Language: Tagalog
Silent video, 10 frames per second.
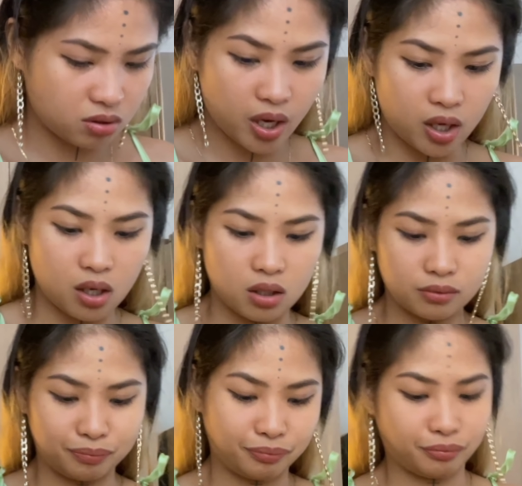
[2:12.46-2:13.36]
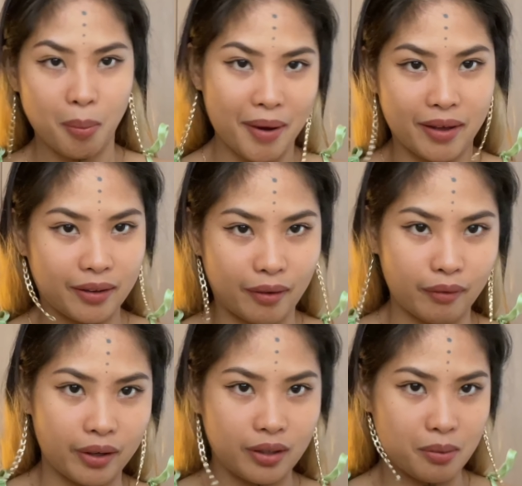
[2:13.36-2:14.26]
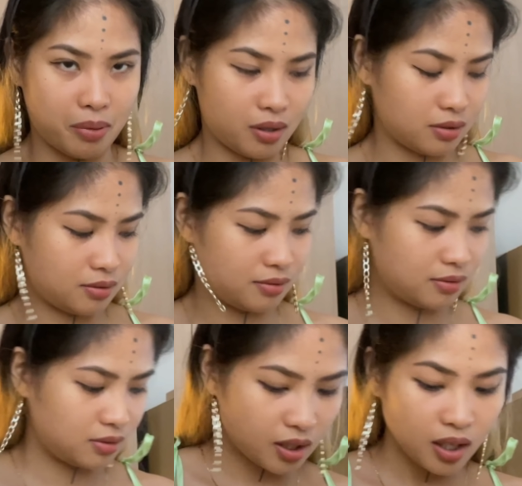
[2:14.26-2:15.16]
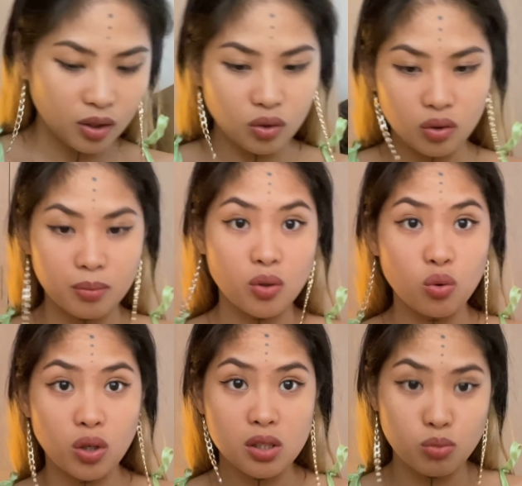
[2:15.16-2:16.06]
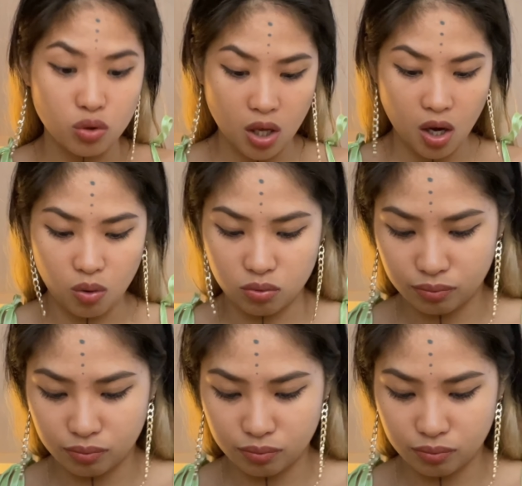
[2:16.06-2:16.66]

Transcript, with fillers: Dahil, mabait ako eh, diba? Ito, maghugas muna ako.